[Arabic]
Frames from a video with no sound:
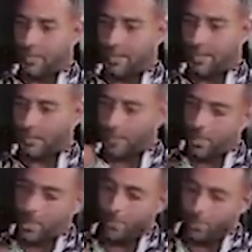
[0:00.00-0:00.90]
يعني
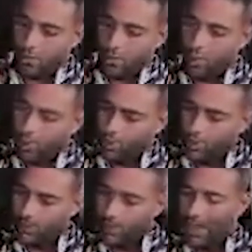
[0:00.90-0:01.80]
اتوقع موضوع الهبوط
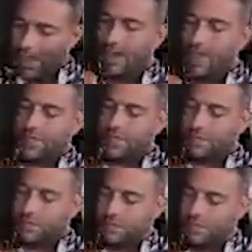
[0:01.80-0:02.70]
انا عن نفسي
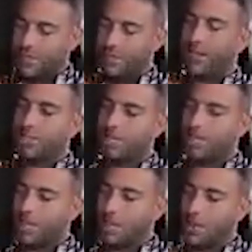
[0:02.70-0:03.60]
ما اتمناش
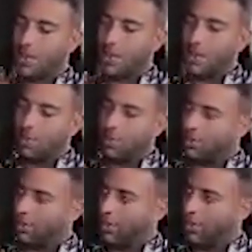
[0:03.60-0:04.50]
كده لكن اتوقع هبوط
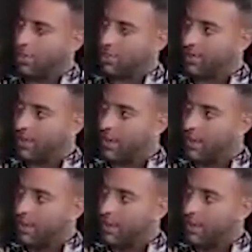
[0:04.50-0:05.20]
آه، استون فيلا